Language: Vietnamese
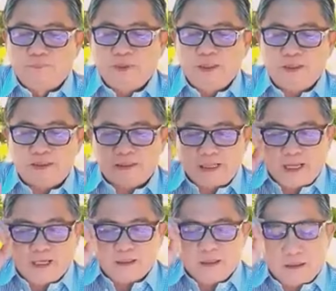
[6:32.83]
thích
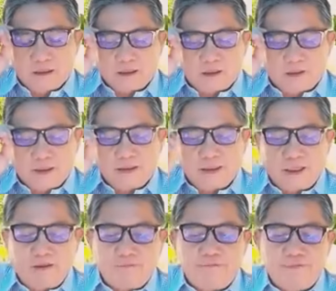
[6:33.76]
ca ngự cõi
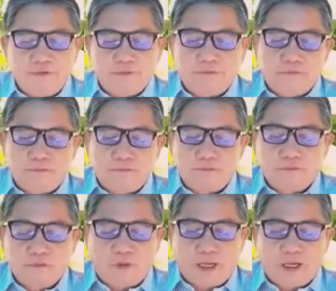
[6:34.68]
tây phương
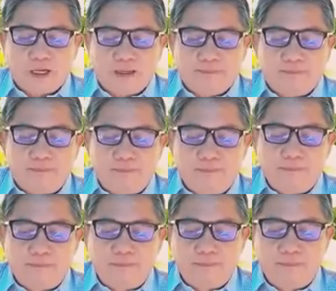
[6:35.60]
quan âm
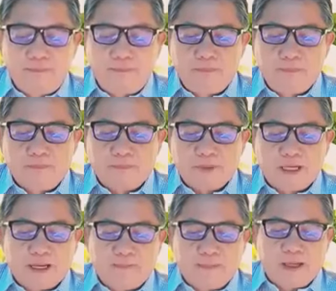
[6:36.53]

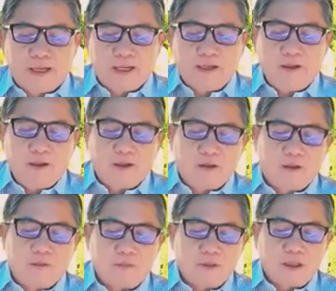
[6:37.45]
nam hải
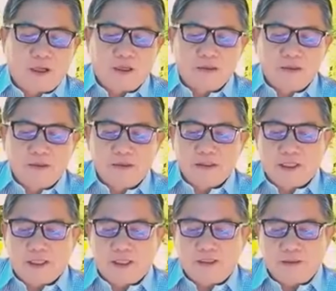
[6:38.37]
hồn con nương
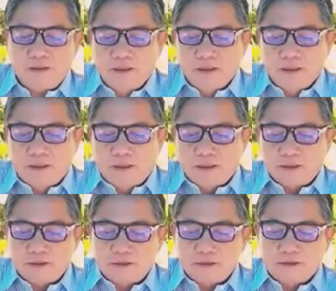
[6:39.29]
nhờ
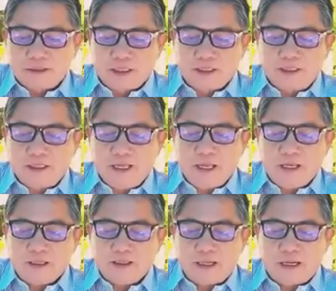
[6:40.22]
trần
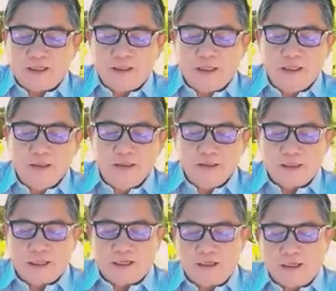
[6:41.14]
gian đã đến
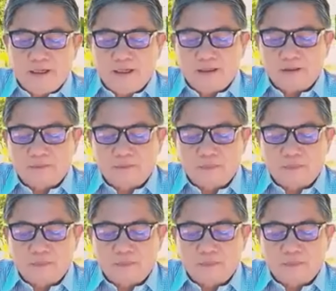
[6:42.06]
ngày giờ